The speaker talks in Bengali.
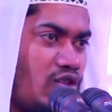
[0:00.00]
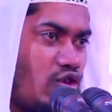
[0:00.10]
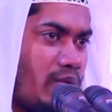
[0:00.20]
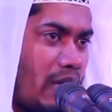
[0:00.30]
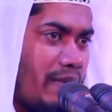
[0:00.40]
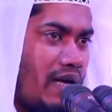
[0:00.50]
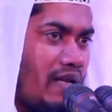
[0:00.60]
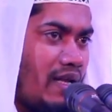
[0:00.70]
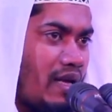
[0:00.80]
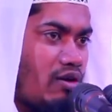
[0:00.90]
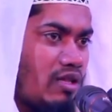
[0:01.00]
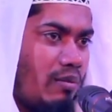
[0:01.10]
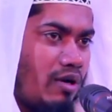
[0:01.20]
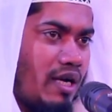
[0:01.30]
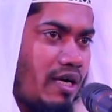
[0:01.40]
তুমি আমি আল্লাহর কথা
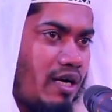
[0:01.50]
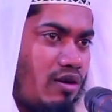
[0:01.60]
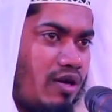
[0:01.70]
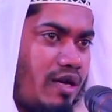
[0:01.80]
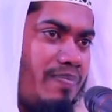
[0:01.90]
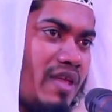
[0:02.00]
বলার কারণে